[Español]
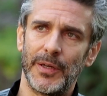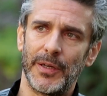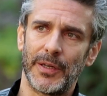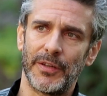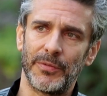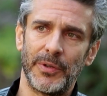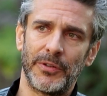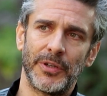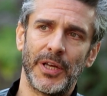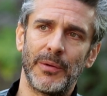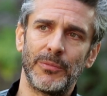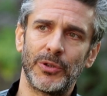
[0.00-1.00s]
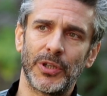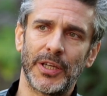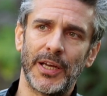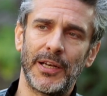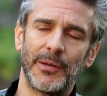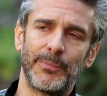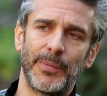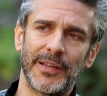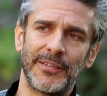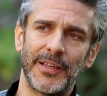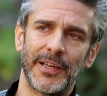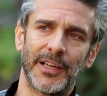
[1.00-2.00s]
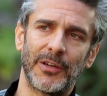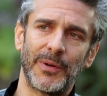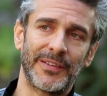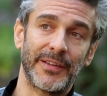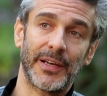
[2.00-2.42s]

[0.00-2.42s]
que es una historia de amor que él pareciera que lo hace